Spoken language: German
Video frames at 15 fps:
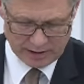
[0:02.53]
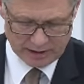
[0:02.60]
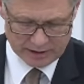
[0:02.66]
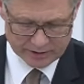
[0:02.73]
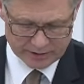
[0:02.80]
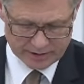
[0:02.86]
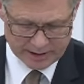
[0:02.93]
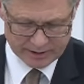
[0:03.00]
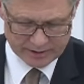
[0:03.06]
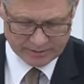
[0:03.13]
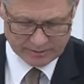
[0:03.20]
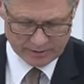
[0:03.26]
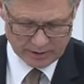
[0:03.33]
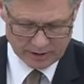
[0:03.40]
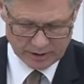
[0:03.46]
Andre
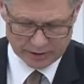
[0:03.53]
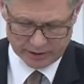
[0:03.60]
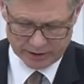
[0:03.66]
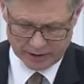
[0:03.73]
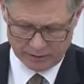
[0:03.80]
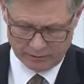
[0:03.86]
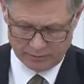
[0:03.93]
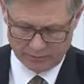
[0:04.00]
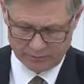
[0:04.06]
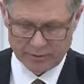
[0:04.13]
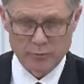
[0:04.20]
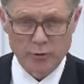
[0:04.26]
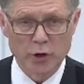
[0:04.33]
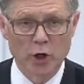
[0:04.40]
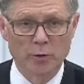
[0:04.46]
Hunko
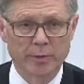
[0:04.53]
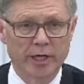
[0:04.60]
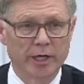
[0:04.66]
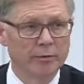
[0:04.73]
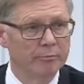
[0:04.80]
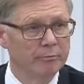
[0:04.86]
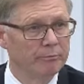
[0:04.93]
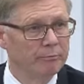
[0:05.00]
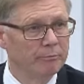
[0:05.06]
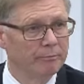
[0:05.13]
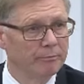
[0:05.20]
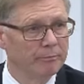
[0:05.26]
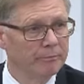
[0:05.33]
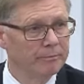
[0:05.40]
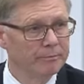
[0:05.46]
from Germany.
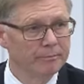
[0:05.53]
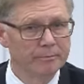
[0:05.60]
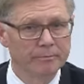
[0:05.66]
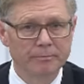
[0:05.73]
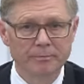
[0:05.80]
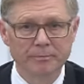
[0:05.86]
Vielen Dank,